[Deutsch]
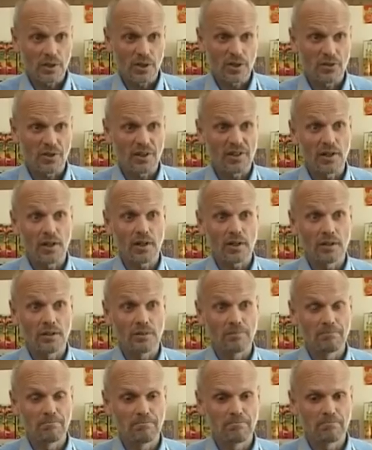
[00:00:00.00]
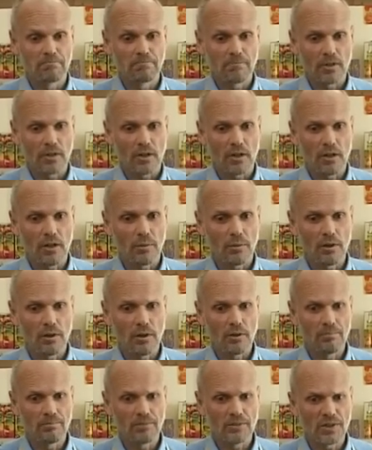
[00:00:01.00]
zwei Jahren. Aber
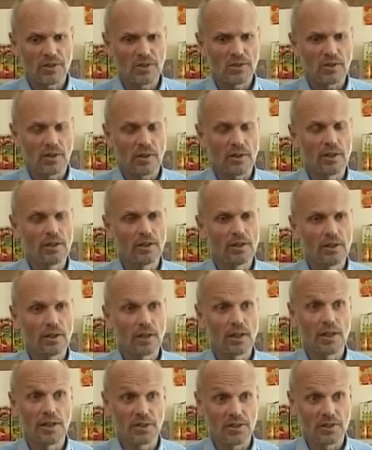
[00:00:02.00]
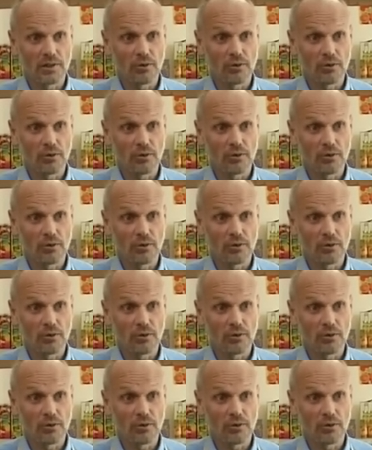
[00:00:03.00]
das ist eigentlich ihre letzte